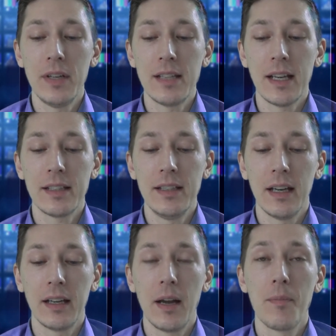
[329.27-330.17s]
der
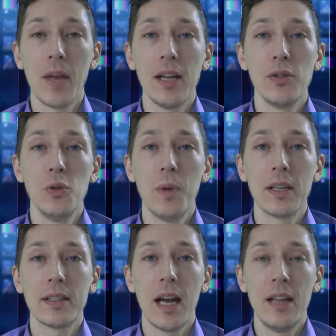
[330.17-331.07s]
Sechsjährige, ein
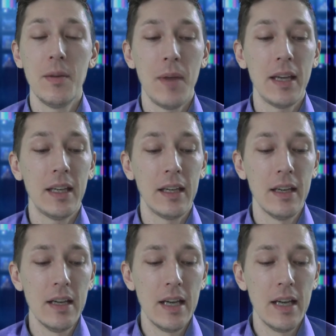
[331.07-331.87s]
Superstar in the Making,